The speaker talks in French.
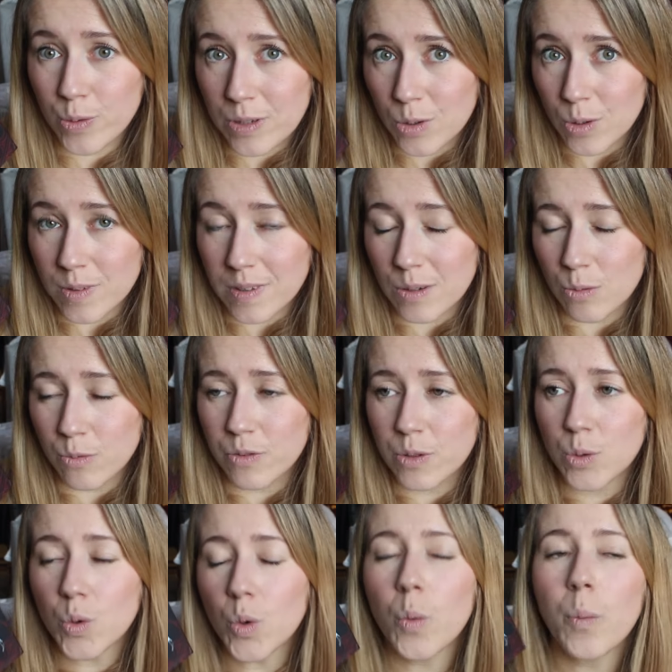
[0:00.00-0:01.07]
est sorti en
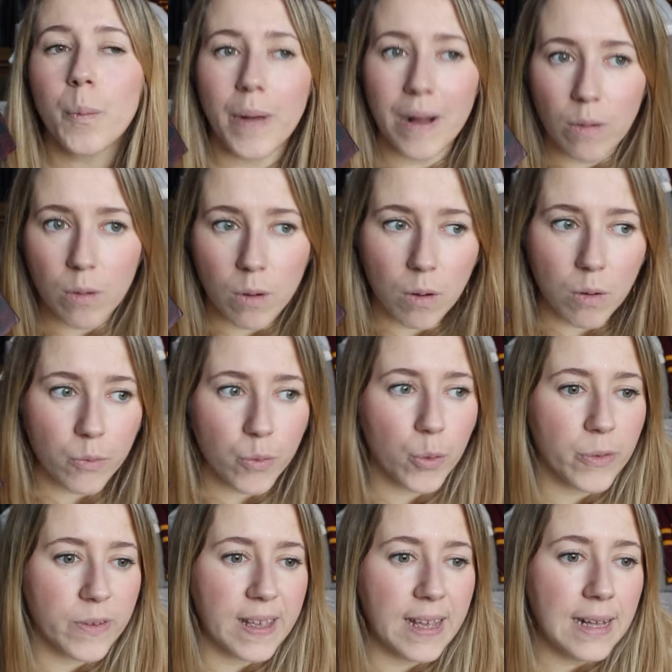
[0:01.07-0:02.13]
VO, pas encore en
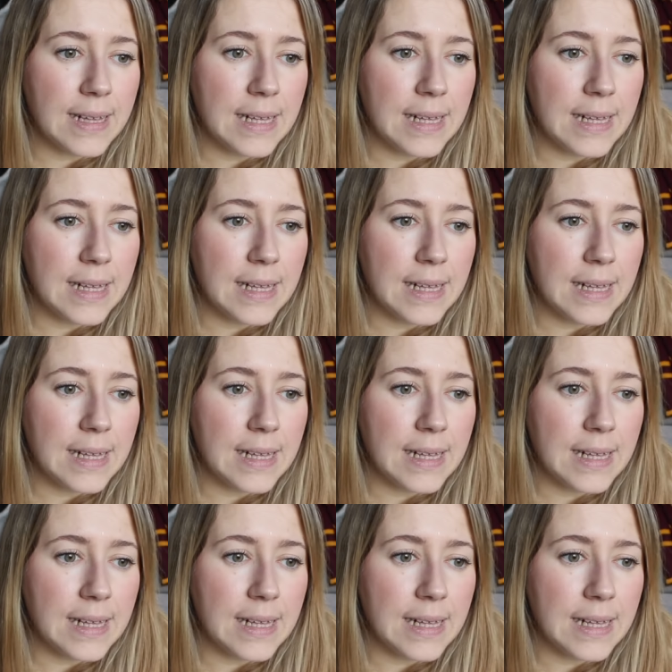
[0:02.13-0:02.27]
français.